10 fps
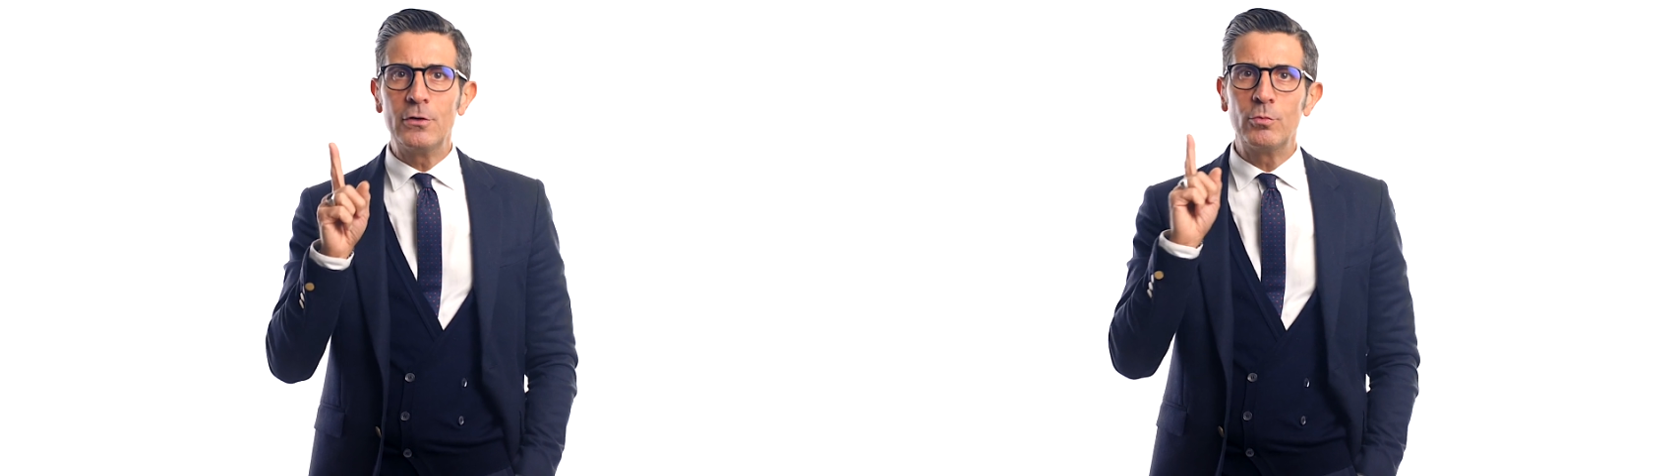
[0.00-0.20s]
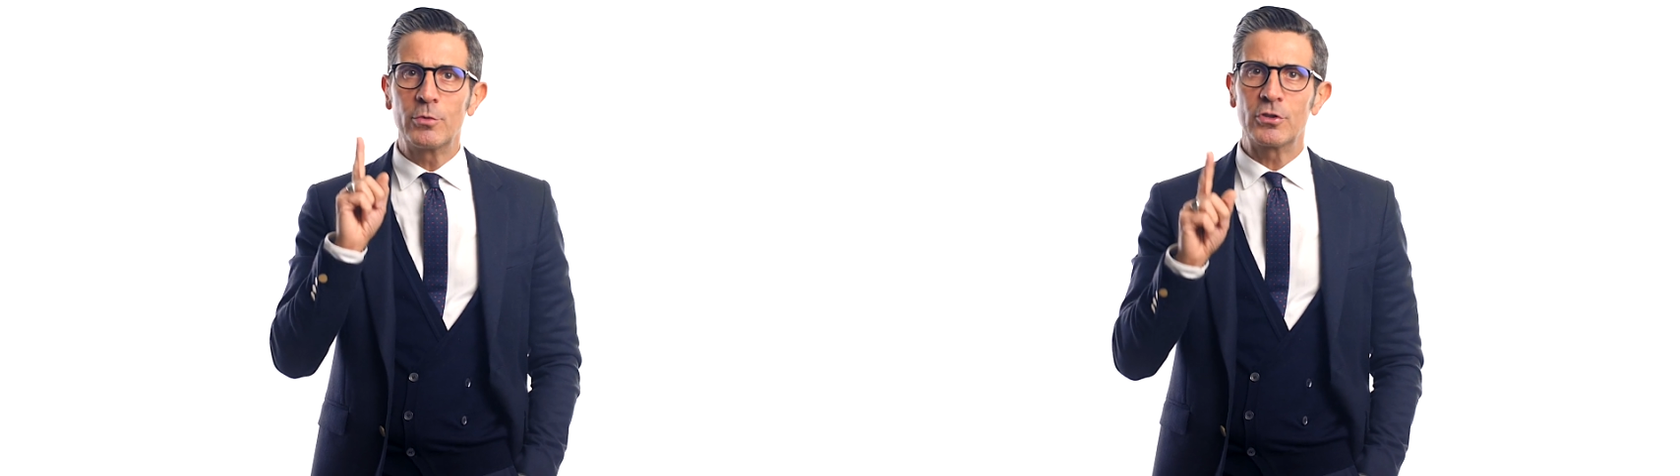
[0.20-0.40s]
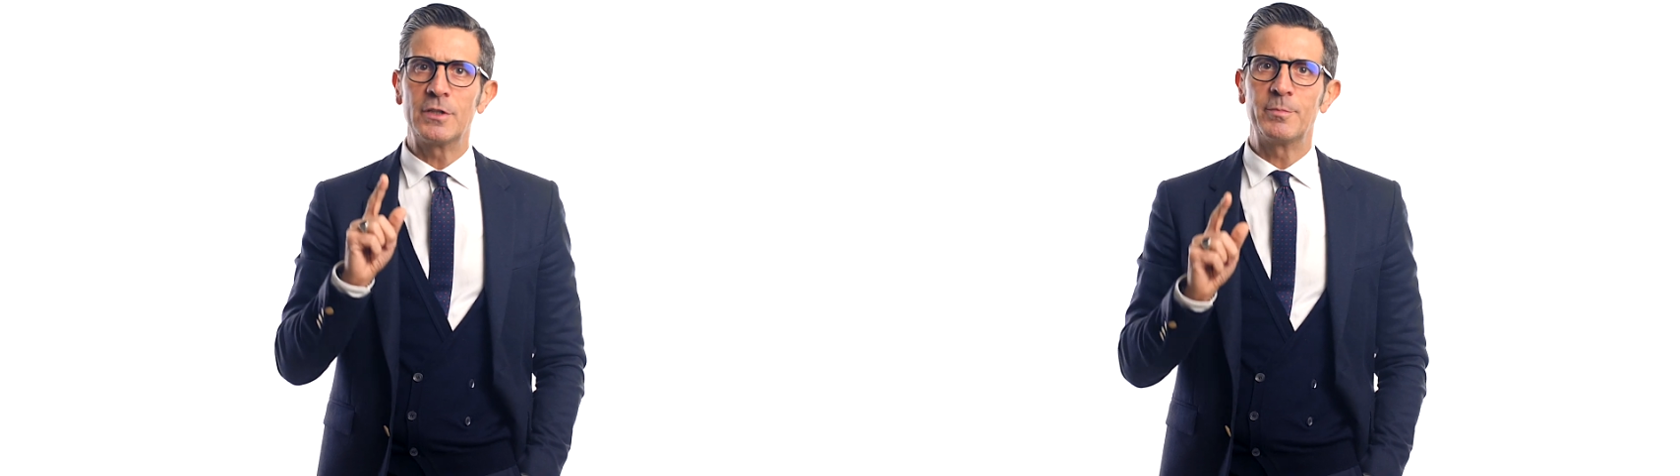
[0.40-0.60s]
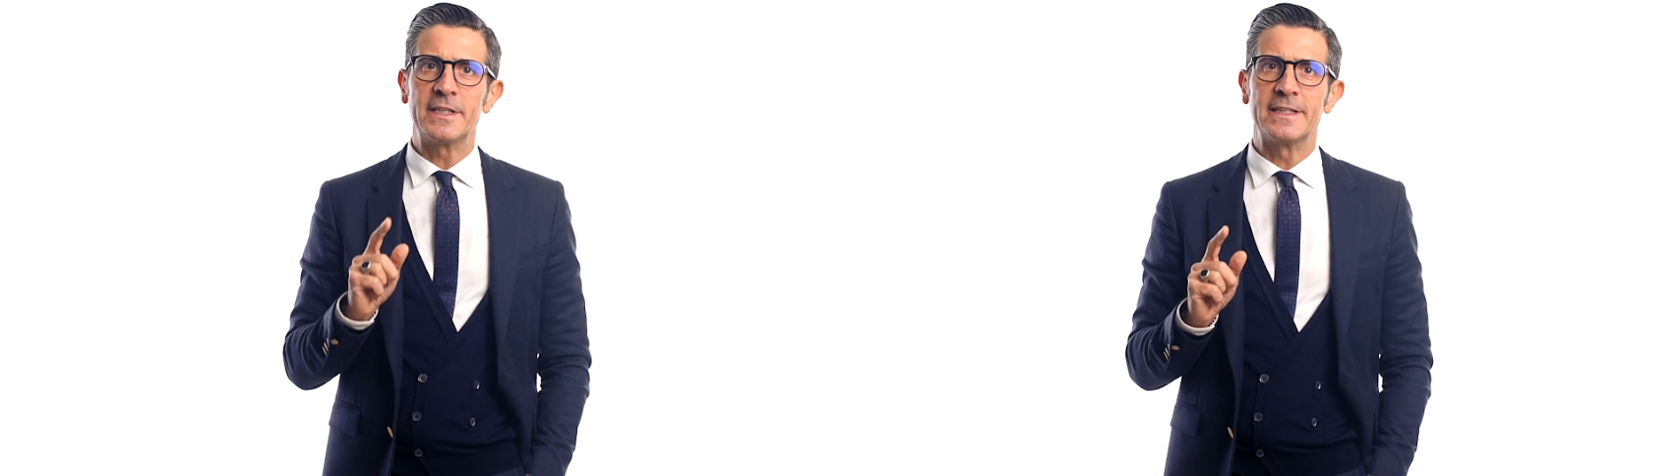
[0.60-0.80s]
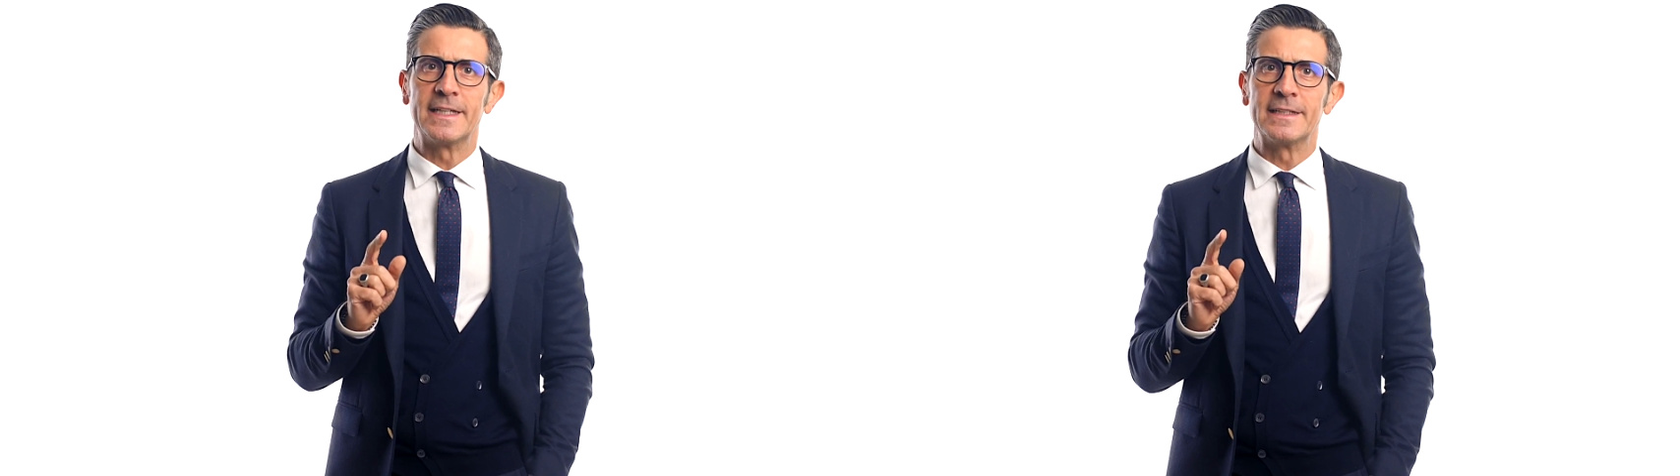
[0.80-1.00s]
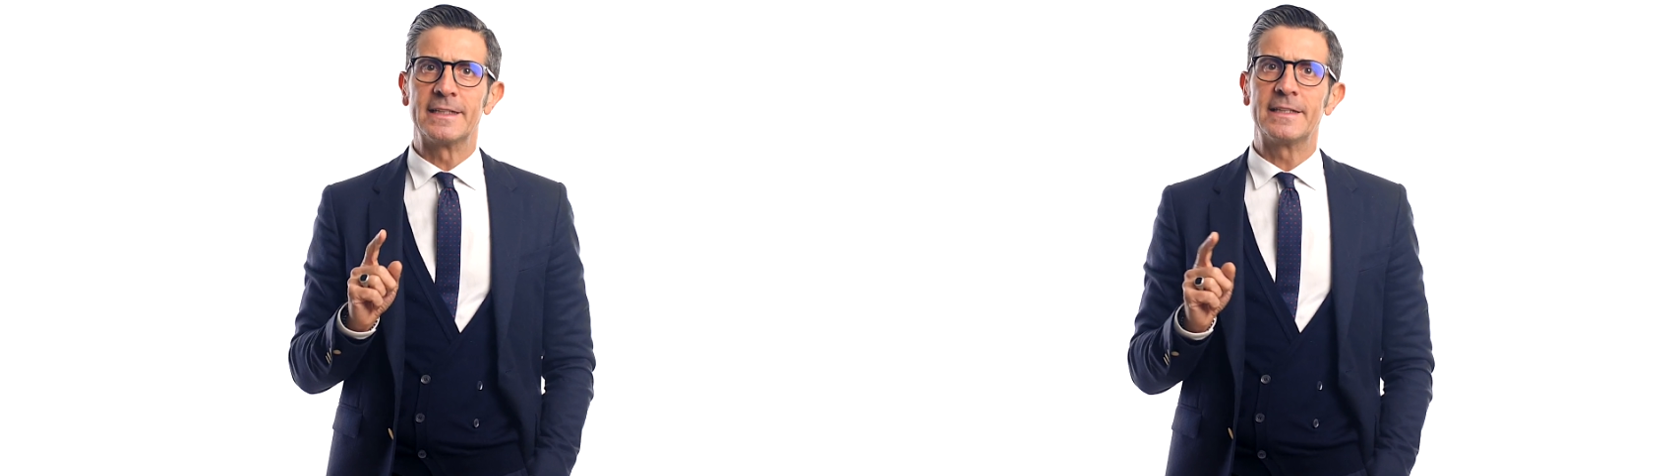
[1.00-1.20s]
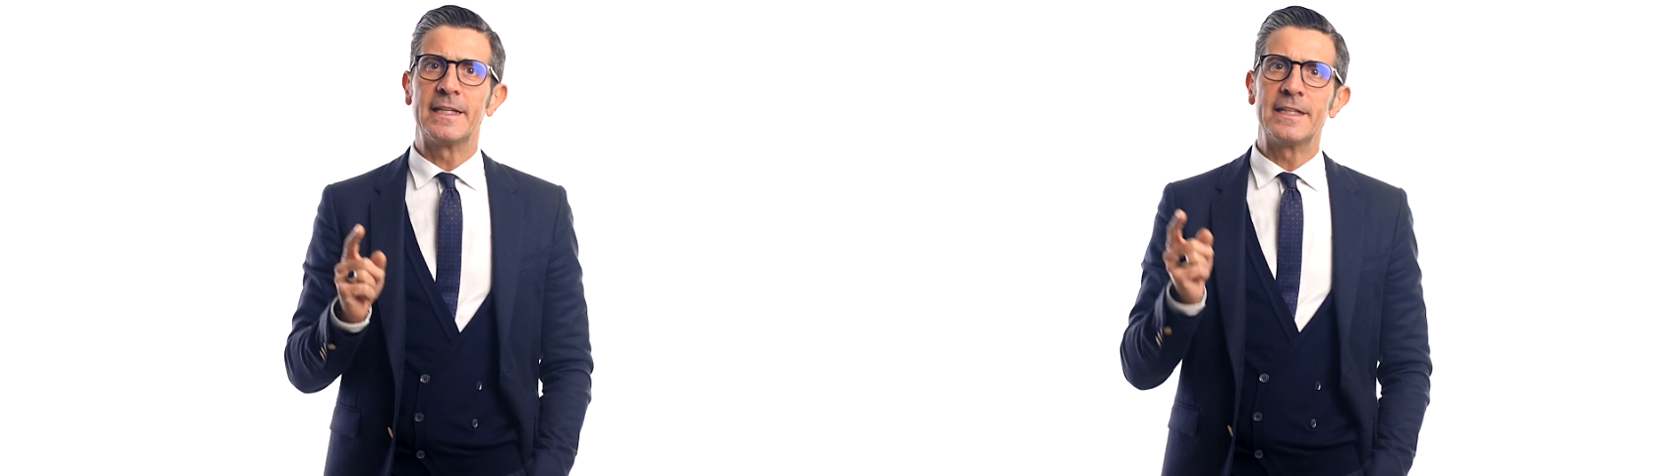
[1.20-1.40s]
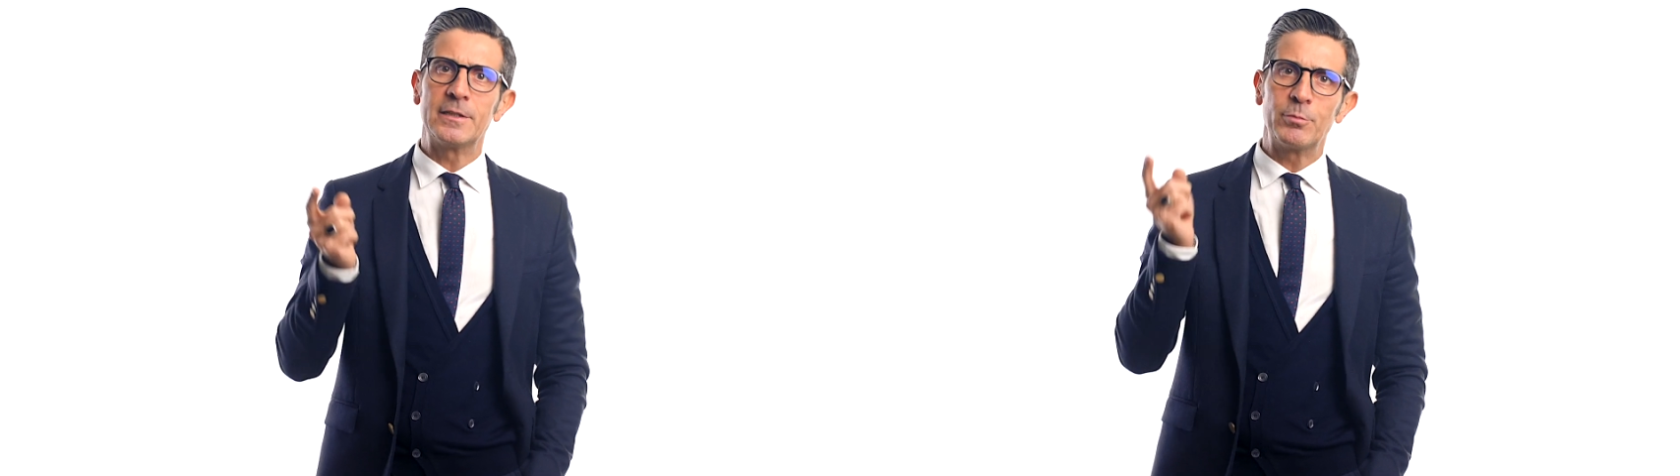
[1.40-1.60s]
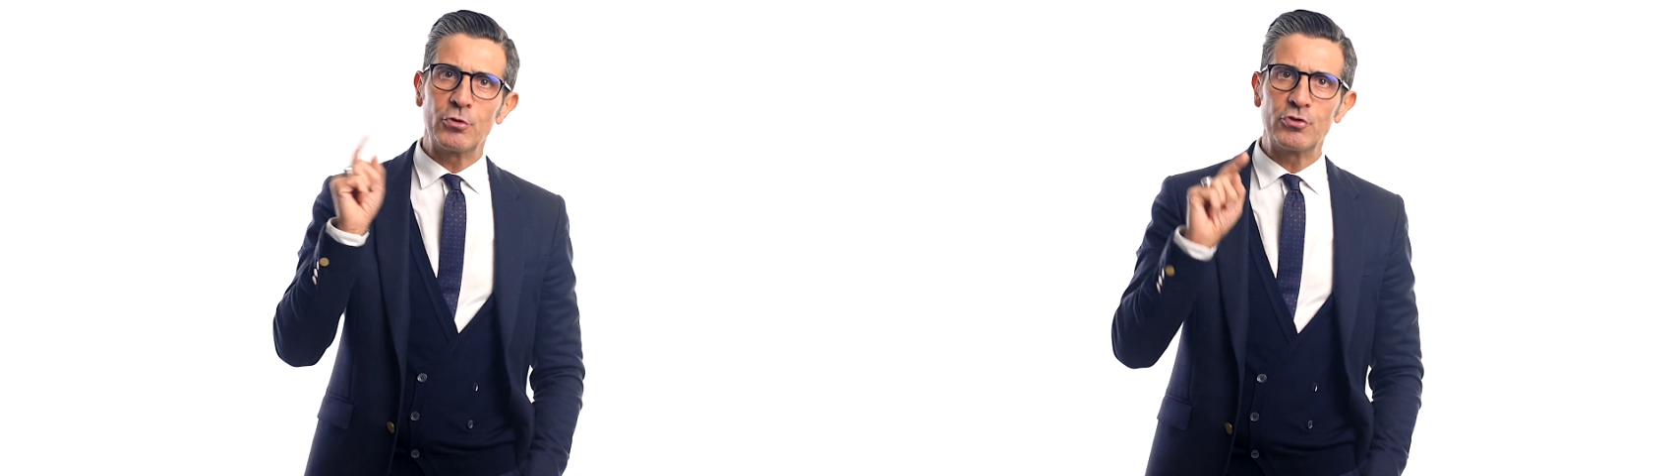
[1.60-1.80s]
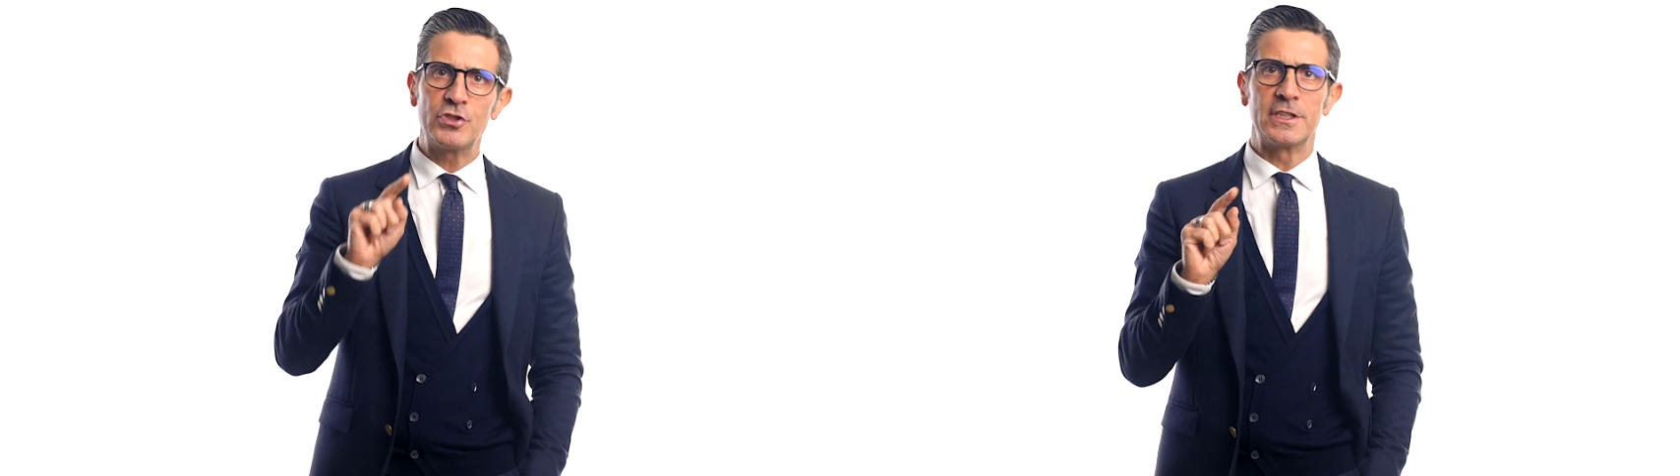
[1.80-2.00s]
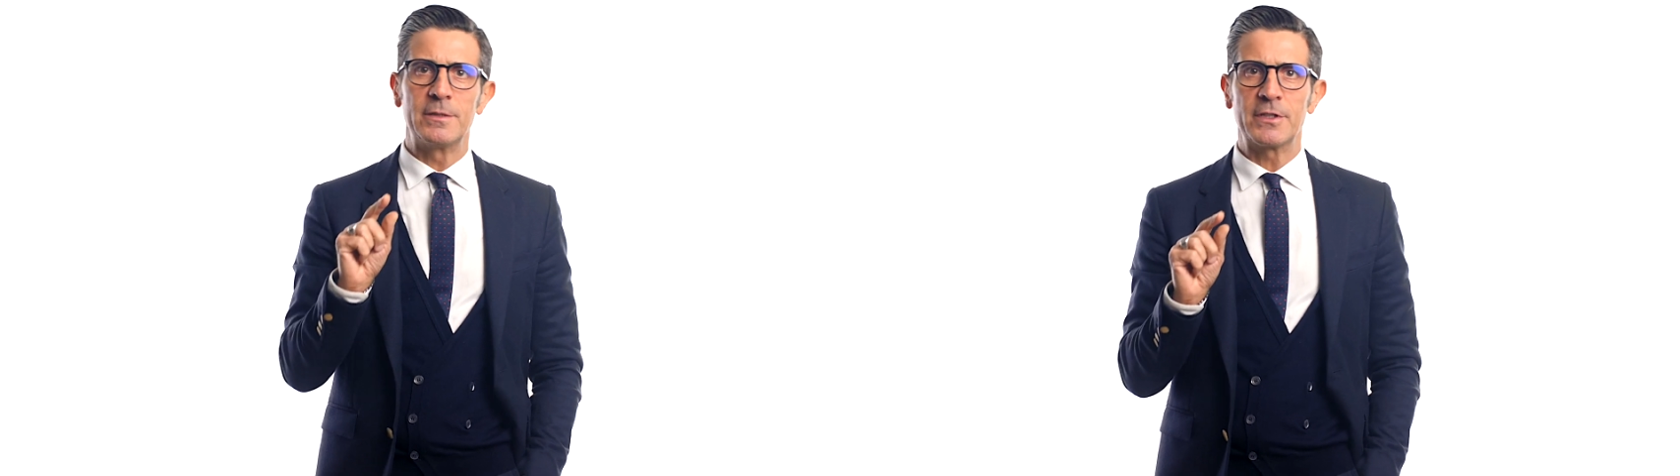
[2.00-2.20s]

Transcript: numero di dipendenti e delle tipologie di